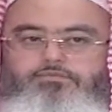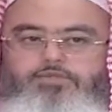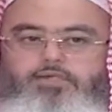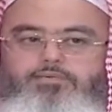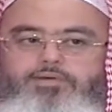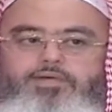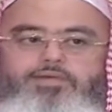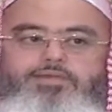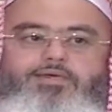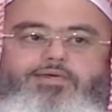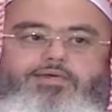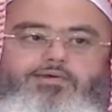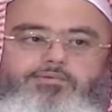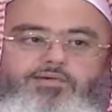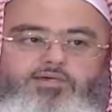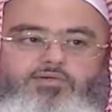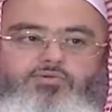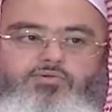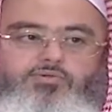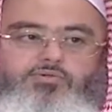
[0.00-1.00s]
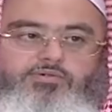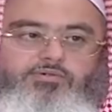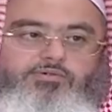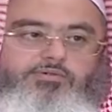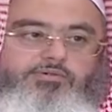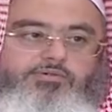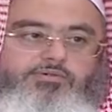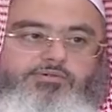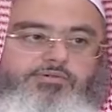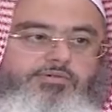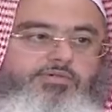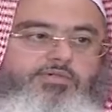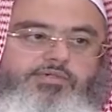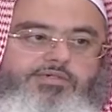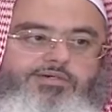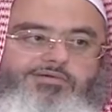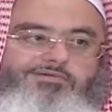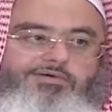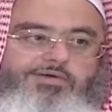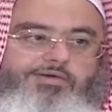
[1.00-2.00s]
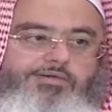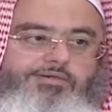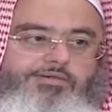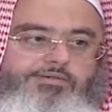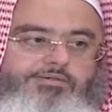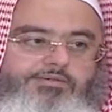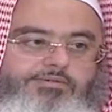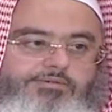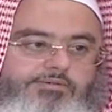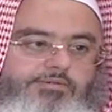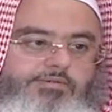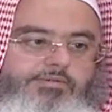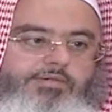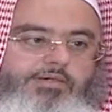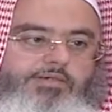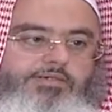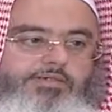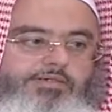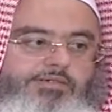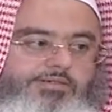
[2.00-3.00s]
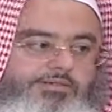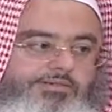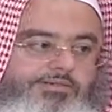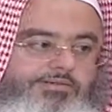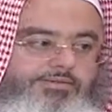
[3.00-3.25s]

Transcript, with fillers: طيب هذا غير مختون ايش نفعل يقول ولا شيء